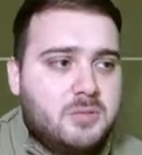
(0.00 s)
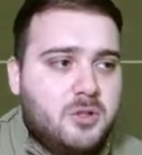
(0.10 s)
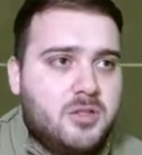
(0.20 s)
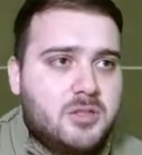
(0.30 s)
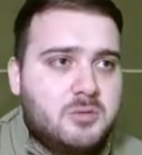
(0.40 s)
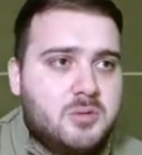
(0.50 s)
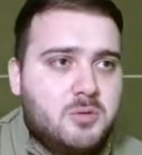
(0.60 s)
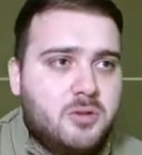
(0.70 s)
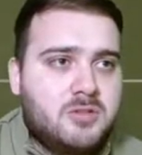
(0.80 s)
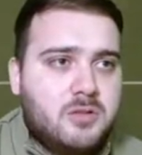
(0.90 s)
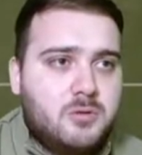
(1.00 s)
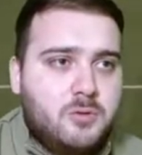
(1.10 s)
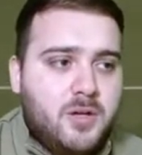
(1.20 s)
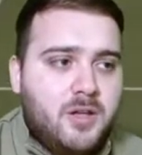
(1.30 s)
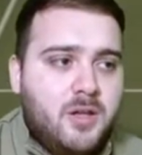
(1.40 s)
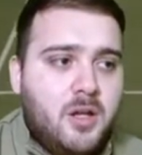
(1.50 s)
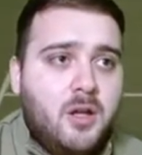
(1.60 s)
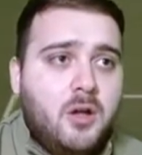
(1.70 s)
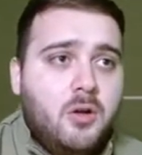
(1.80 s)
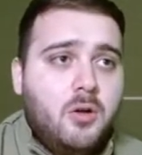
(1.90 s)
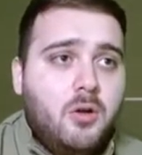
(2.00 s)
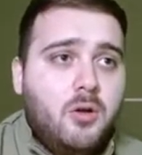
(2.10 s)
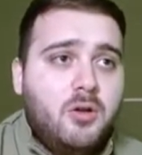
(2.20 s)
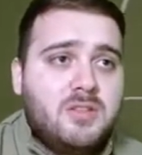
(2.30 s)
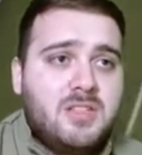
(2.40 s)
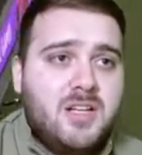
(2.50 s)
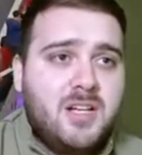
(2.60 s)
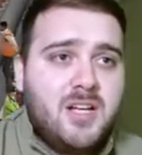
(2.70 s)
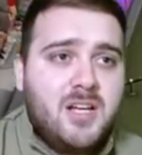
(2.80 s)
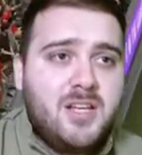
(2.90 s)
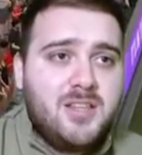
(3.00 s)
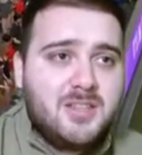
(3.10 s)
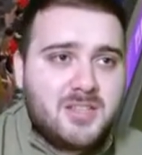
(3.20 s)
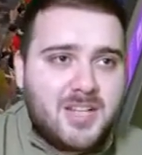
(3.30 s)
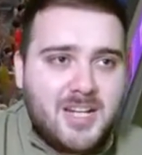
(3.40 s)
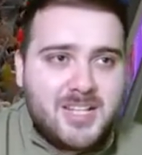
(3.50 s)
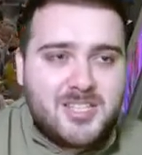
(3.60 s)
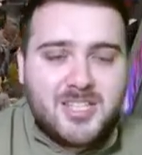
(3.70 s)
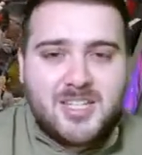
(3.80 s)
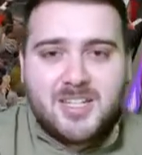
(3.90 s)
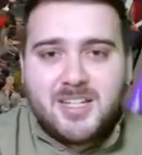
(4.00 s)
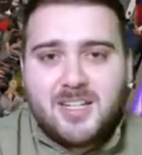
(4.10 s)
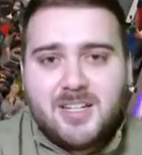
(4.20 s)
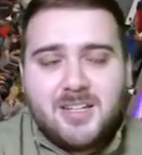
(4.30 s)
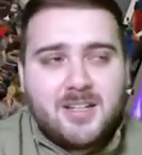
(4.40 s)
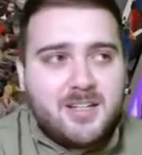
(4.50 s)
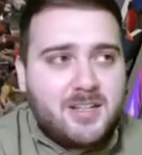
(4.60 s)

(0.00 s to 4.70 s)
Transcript: oynadım şimdi Ozan Tufan. Ozan kaleci.